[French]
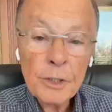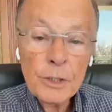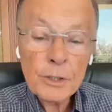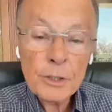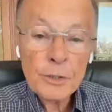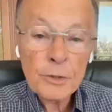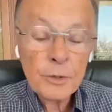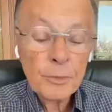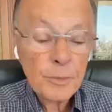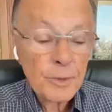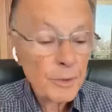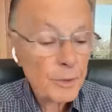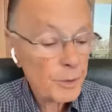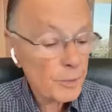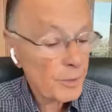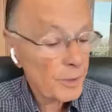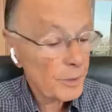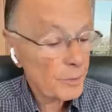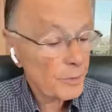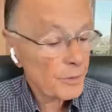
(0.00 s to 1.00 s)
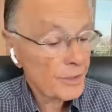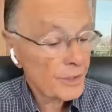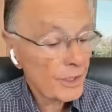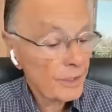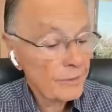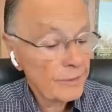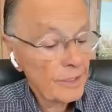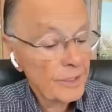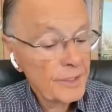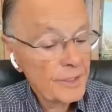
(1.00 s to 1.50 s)
dirigé par le
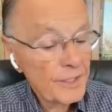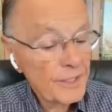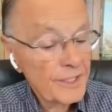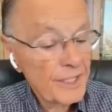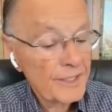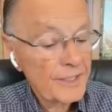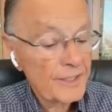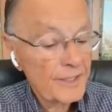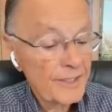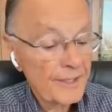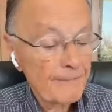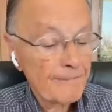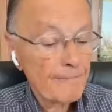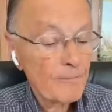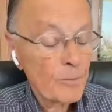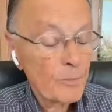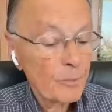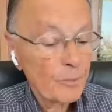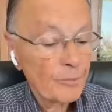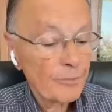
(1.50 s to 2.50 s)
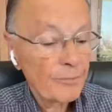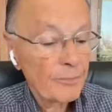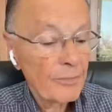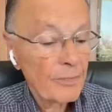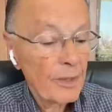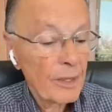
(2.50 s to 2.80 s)
Saint-Esprit, dit ainsi,